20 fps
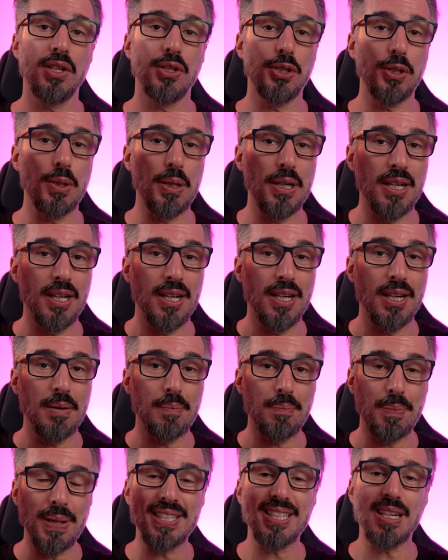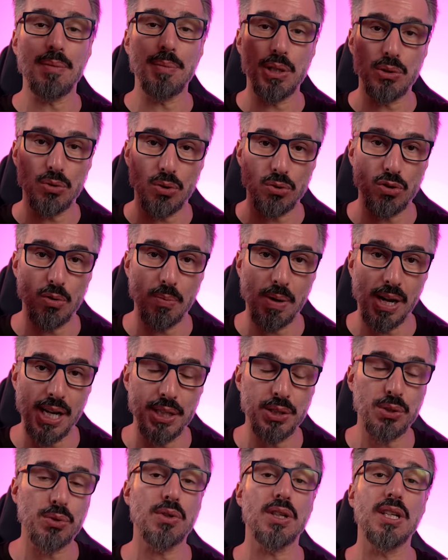de pensamento
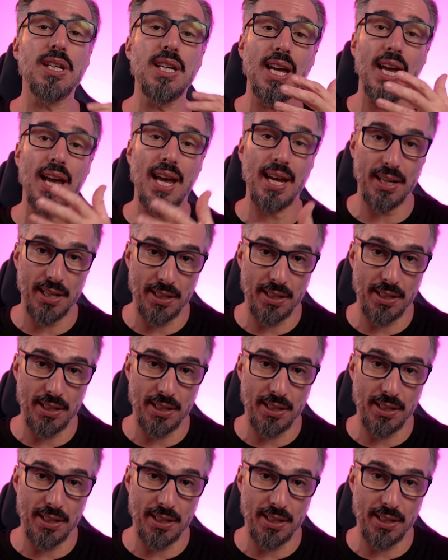automático, que